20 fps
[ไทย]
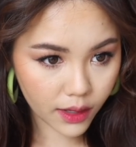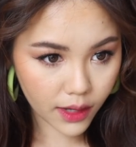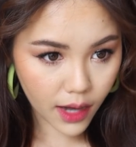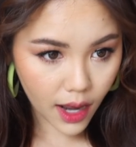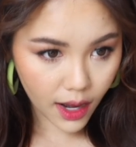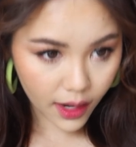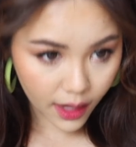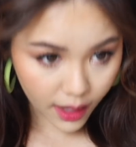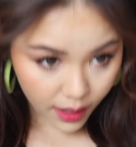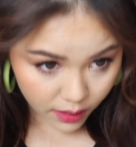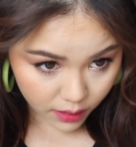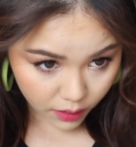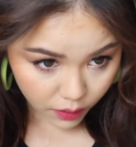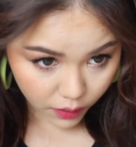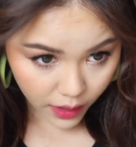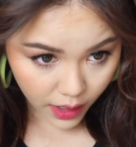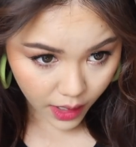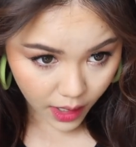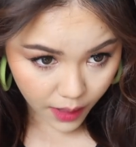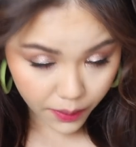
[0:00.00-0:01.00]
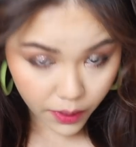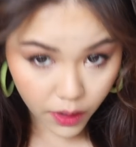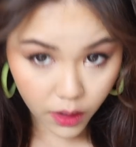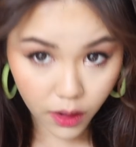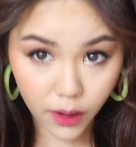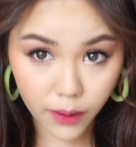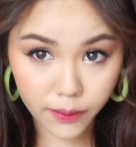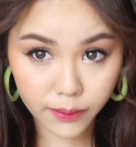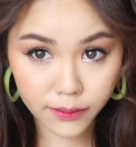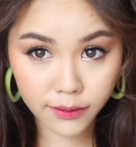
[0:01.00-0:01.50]
ได้ละน้องเคพ
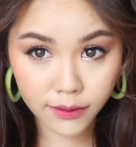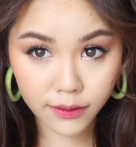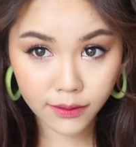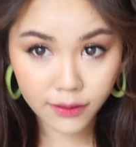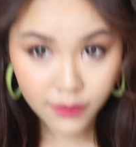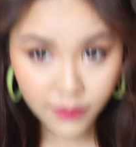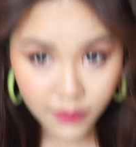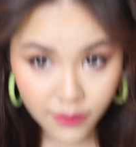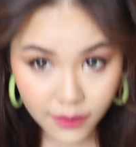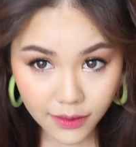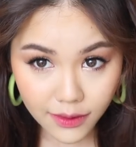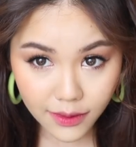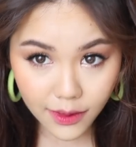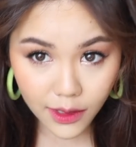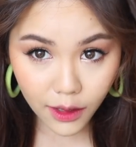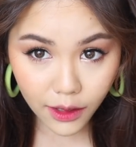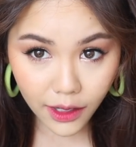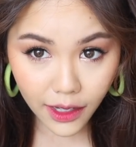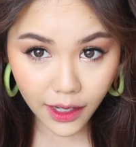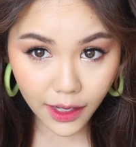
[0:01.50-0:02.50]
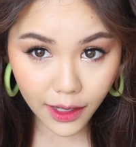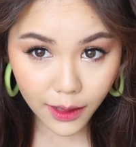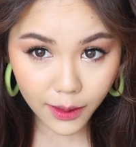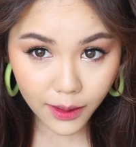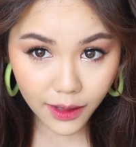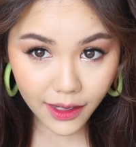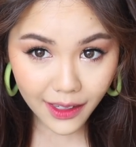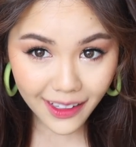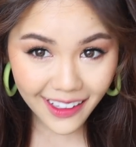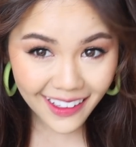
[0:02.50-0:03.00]
ร้อม มีน้องเค
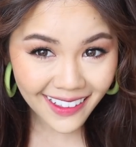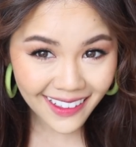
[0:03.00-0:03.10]
ด้วย